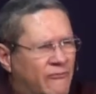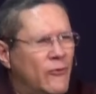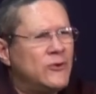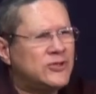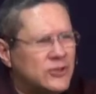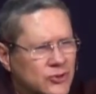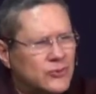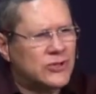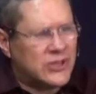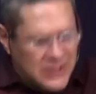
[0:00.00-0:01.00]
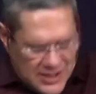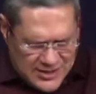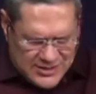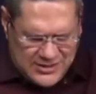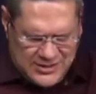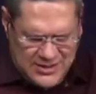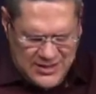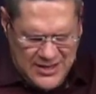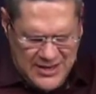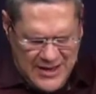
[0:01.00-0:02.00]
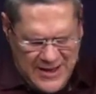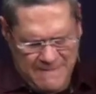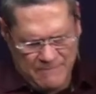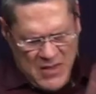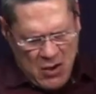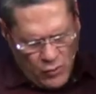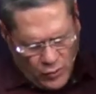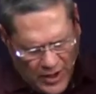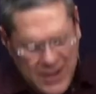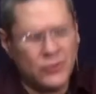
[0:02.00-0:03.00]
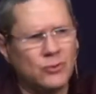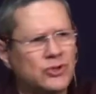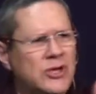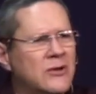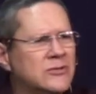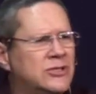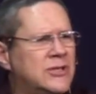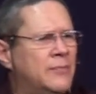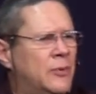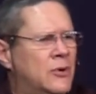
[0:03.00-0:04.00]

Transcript: foi Jesus que disse: O reino dos céus está